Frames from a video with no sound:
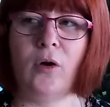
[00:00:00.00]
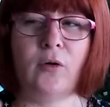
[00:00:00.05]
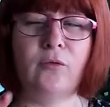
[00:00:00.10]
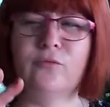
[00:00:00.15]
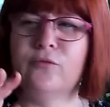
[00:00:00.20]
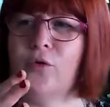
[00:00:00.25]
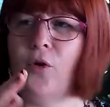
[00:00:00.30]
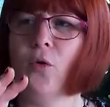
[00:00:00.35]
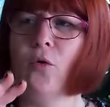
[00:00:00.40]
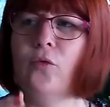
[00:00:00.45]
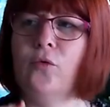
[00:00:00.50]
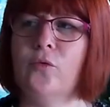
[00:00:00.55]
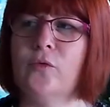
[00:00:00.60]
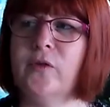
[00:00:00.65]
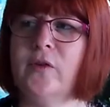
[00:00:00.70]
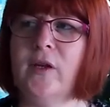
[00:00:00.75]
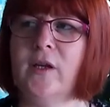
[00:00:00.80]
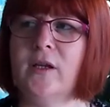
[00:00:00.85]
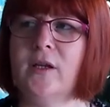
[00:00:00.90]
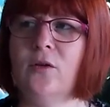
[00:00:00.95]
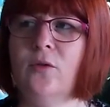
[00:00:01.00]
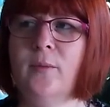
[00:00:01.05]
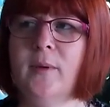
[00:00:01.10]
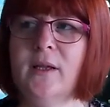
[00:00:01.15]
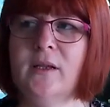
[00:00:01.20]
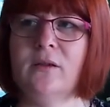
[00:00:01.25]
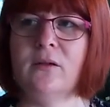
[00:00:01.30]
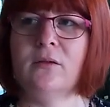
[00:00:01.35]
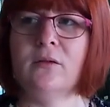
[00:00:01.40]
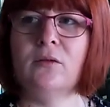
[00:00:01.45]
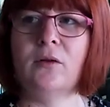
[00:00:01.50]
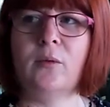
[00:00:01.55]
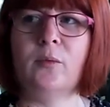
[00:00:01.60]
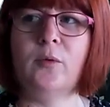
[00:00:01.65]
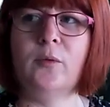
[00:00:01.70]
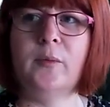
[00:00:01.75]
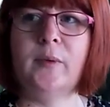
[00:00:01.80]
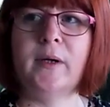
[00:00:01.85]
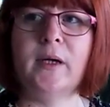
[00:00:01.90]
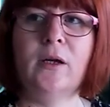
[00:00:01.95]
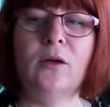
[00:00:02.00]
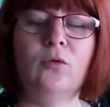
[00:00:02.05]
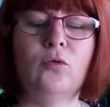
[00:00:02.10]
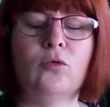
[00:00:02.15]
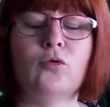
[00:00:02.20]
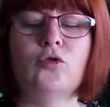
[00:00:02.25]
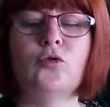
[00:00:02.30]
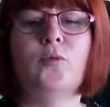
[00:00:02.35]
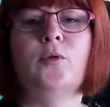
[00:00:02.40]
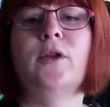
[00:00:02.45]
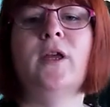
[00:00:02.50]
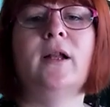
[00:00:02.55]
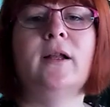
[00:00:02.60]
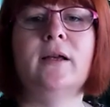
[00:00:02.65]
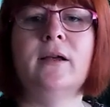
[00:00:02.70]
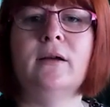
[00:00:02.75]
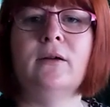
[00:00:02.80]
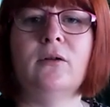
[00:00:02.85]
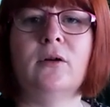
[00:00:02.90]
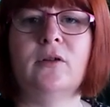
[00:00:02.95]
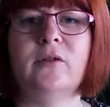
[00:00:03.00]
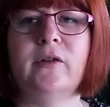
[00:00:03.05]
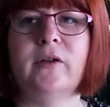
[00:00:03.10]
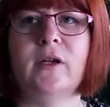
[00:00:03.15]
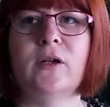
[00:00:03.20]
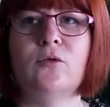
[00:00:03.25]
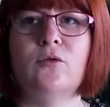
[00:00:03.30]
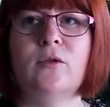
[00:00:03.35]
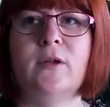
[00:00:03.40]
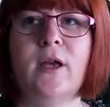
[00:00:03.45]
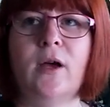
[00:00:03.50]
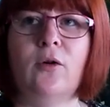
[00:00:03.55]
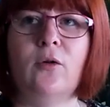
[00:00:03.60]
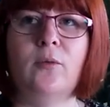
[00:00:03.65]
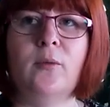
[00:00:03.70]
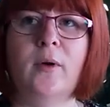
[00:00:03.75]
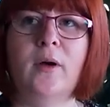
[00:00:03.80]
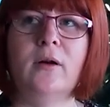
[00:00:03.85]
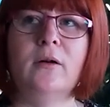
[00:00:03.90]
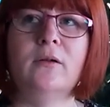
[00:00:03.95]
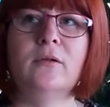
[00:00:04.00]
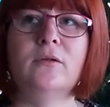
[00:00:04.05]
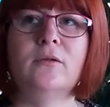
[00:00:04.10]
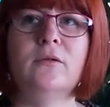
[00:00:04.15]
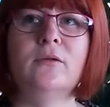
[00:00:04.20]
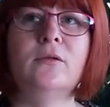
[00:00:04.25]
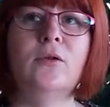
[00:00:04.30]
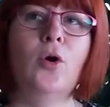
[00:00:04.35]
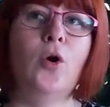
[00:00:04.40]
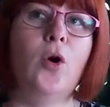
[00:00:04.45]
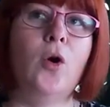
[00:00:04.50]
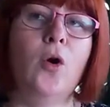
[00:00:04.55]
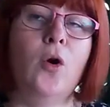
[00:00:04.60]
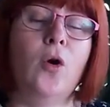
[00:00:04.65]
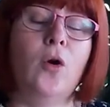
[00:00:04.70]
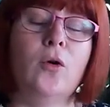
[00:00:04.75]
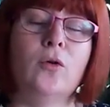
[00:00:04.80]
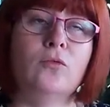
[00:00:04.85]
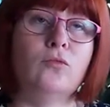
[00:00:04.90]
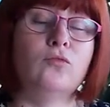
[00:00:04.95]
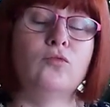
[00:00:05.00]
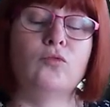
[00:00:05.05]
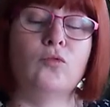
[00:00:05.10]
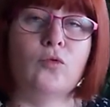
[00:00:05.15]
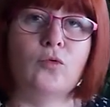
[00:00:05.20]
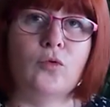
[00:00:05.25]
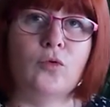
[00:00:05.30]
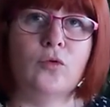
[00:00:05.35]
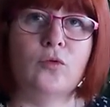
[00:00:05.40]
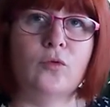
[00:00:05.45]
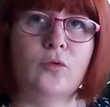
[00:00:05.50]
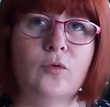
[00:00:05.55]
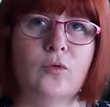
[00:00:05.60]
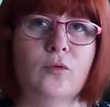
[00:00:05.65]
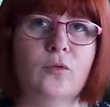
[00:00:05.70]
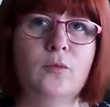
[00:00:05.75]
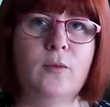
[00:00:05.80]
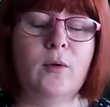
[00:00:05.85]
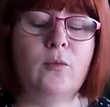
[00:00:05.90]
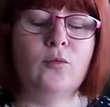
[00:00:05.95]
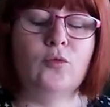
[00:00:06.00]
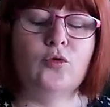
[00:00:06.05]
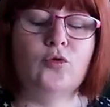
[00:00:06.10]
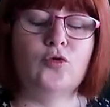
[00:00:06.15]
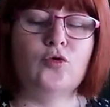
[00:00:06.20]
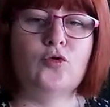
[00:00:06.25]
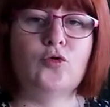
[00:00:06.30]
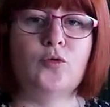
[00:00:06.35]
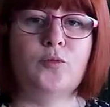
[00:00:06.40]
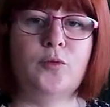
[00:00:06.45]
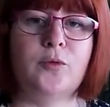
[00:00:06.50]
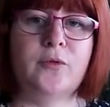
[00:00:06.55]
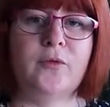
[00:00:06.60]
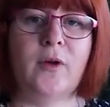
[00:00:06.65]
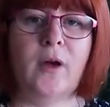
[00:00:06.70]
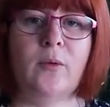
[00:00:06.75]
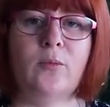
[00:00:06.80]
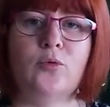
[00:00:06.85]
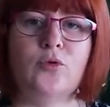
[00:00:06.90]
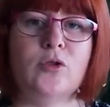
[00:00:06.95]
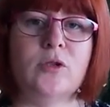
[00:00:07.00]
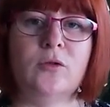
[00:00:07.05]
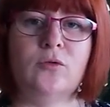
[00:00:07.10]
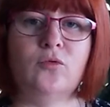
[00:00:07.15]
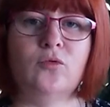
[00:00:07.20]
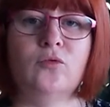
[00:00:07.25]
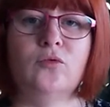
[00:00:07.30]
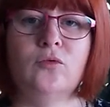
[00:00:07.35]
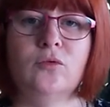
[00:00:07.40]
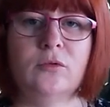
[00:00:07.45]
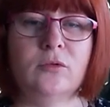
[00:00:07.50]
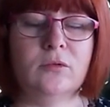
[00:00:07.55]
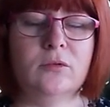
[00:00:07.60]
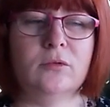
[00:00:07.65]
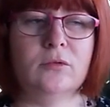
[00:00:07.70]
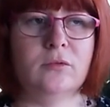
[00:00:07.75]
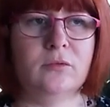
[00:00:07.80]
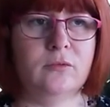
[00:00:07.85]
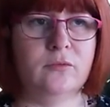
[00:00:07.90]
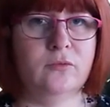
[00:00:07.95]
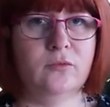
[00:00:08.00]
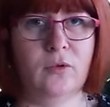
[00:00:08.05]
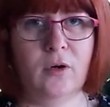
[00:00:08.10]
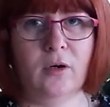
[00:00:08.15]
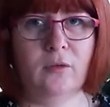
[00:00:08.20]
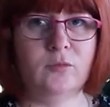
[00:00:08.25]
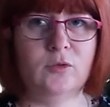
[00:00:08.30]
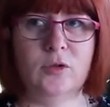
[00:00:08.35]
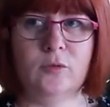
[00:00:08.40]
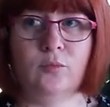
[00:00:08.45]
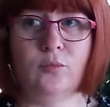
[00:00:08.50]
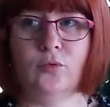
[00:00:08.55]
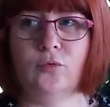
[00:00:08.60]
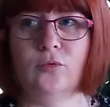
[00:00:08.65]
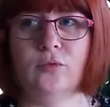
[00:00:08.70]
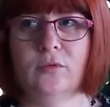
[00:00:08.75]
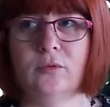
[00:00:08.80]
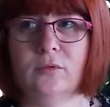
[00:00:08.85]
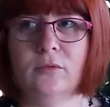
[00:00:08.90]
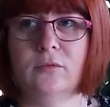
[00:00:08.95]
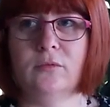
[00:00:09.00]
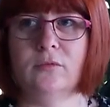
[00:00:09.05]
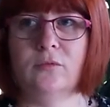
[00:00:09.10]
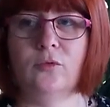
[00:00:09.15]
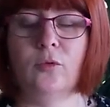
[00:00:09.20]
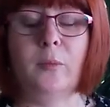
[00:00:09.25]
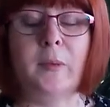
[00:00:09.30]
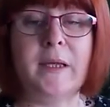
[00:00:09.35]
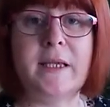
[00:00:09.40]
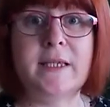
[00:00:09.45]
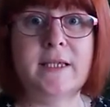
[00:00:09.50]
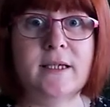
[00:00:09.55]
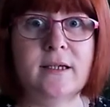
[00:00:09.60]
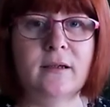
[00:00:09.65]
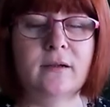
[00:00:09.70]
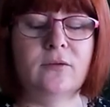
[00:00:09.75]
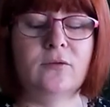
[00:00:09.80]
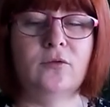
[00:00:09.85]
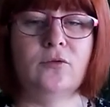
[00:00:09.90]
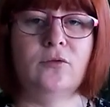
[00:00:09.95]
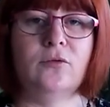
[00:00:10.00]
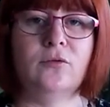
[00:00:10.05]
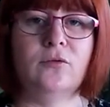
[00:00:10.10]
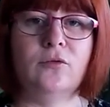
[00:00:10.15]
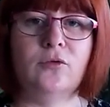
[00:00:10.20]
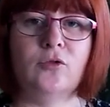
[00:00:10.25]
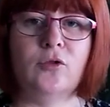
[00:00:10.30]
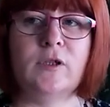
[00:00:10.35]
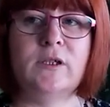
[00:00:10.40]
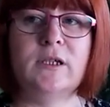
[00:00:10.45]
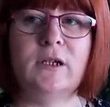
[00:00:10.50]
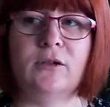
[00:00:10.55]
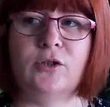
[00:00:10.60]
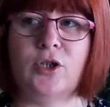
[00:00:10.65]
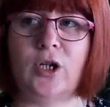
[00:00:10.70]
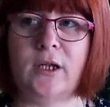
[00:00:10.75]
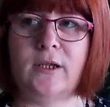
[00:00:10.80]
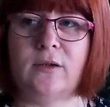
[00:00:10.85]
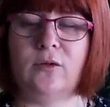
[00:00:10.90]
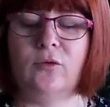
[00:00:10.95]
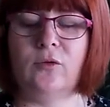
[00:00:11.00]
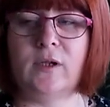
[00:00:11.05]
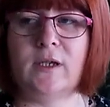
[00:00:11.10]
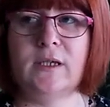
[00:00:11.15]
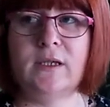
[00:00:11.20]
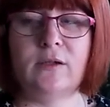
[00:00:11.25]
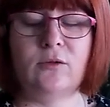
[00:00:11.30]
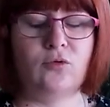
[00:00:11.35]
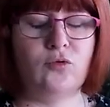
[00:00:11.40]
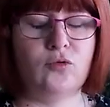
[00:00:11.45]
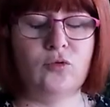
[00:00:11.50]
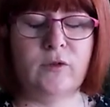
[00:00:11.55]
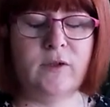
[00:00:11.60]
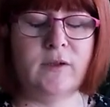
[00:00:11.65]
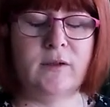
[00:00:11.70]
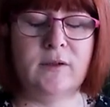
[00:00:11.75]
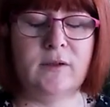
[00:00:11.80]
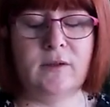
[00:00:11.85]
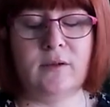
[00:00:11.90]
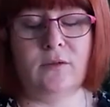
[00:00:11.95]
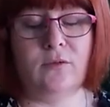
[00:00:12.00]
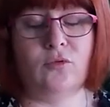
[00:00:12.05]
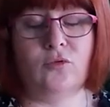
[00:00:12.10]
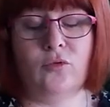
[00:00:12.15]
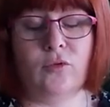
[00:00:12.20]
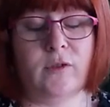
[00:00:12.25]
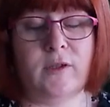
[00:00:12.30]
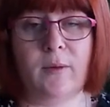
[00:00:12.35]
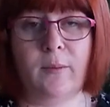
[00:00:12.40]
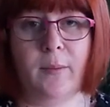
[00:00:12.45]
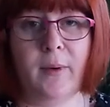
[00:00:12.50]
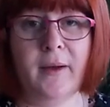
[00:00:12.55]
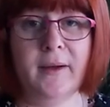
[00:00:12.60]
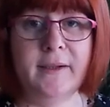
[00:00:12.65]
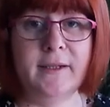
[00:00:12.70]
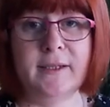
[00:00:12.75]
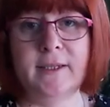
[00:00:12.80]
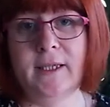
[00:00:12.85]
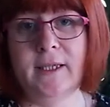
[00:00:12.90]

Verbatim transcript: environ 5 km à peu près. Donc je peux y aller assez régulièrement. Donc même juste pour faire un petit tour, voir un petit peu le plaisir de, sortir en jardinerie, c'est toujours, toujours sympa.